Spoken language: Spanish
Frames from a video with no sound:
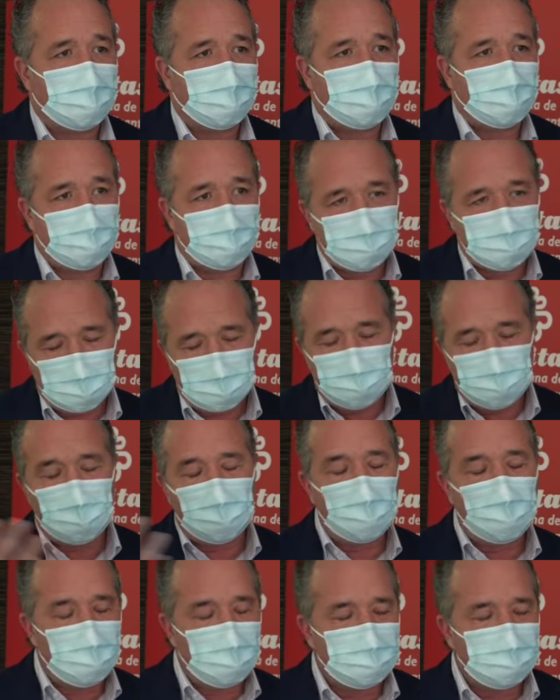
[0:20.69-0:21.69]
que, ver un
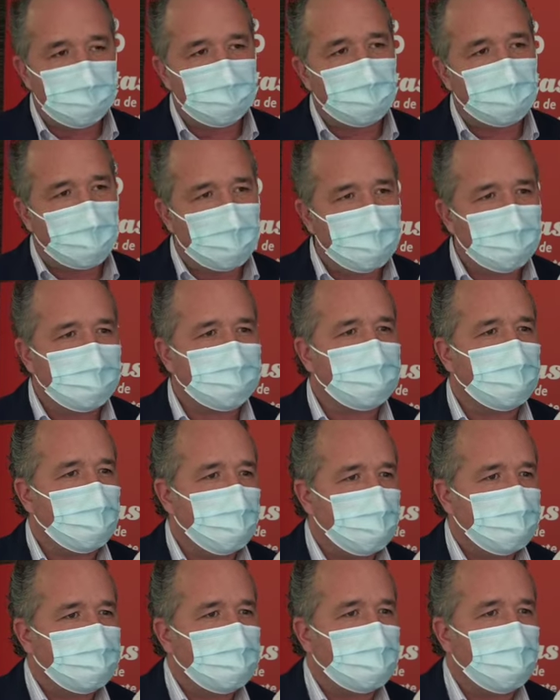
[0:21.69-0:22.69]
poco la dimensión de Caritas que
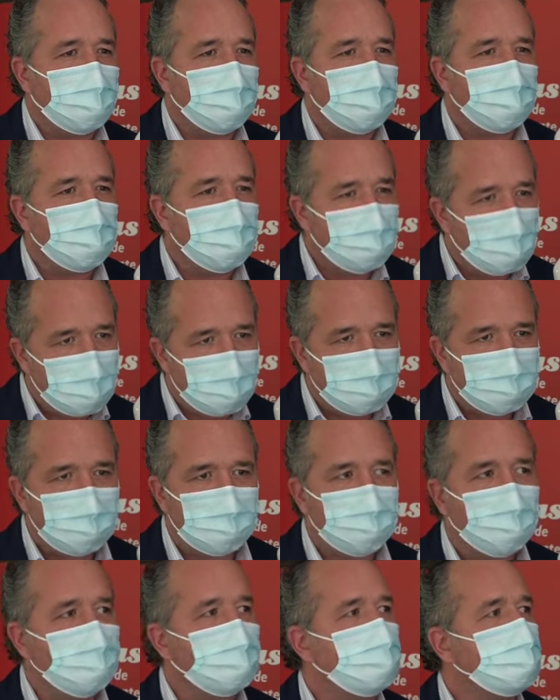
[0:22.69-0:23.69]
cada vez está creciendo más
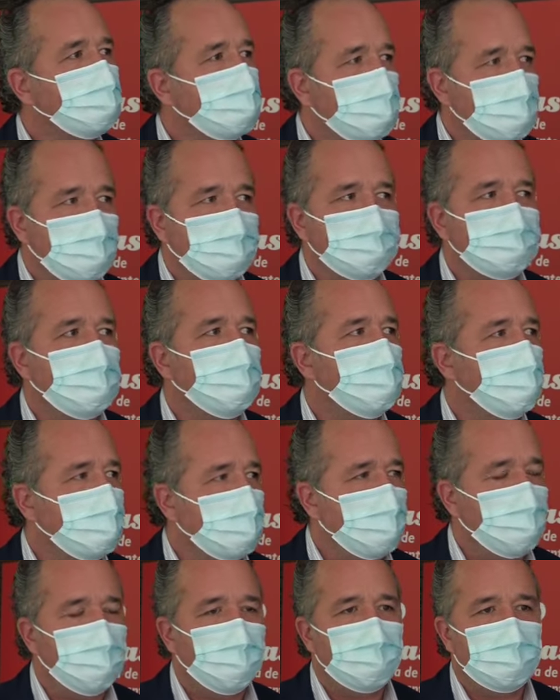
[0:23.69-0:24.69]
en todas las ramas de
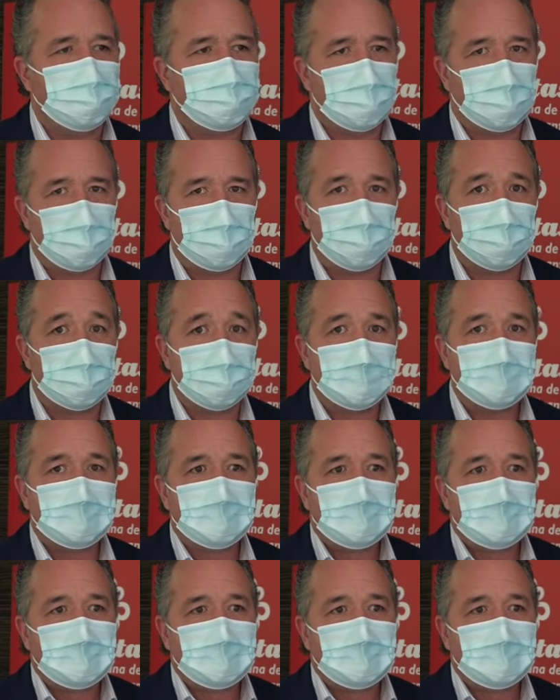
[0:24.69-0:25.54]
empleo, de inserción